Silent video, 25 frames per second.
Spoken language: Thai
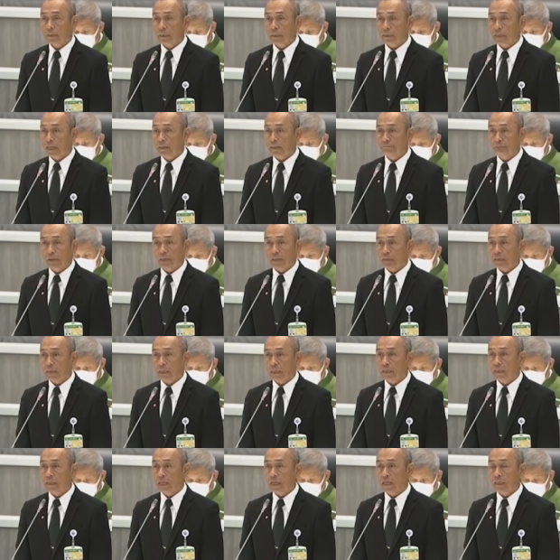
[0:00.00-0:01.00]
วามที่ประชาชน
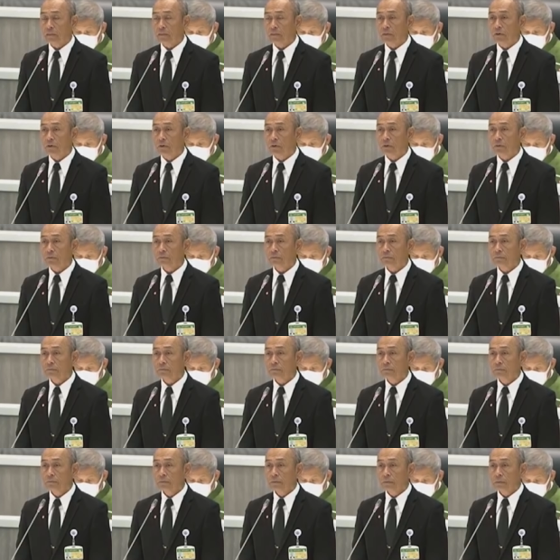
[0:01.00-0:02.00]
ไม่ได้เลือกมา
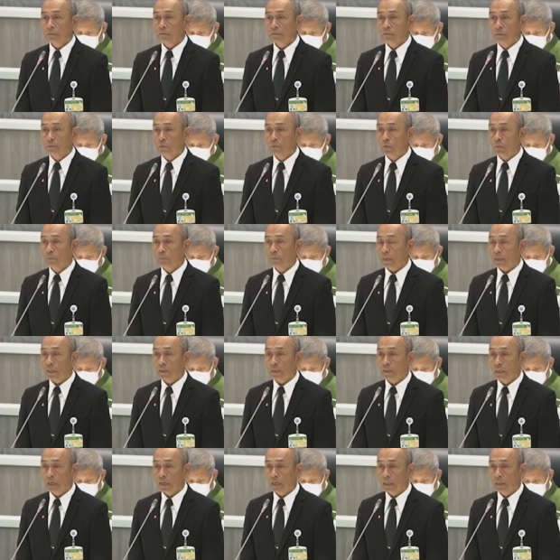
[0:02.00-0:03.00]
ใช่ไหมแล้วก็
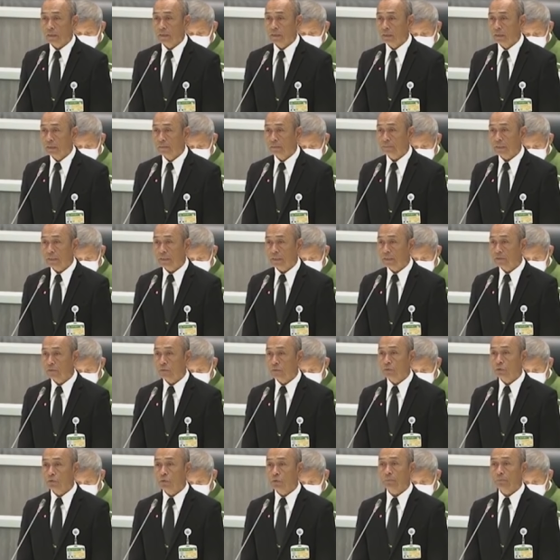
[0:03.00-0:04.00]
จริงๆ ผม
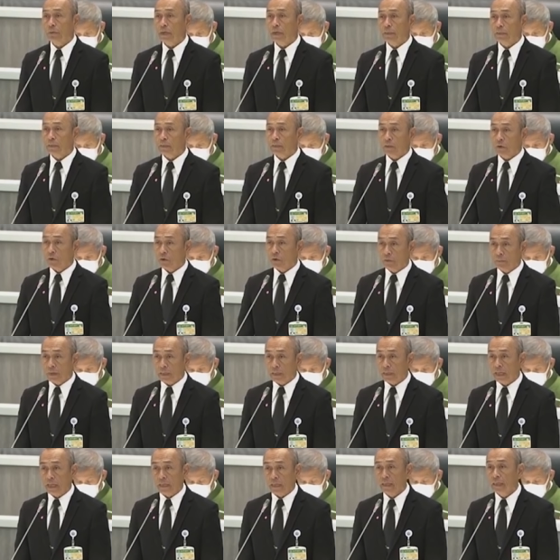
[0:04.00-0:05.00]
ยังคิดว่า
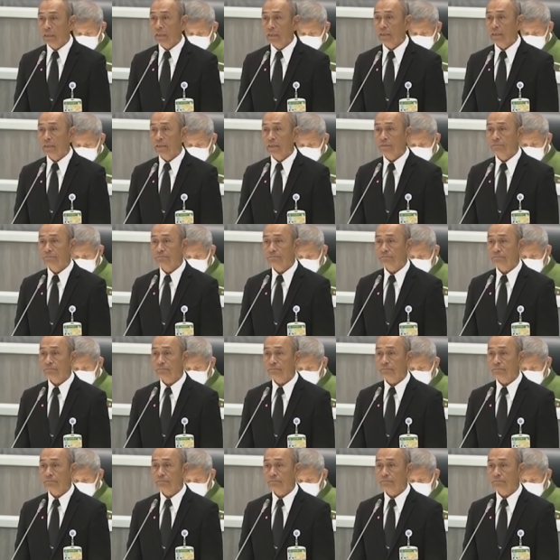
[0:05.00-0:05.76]
คำบรรยายขอ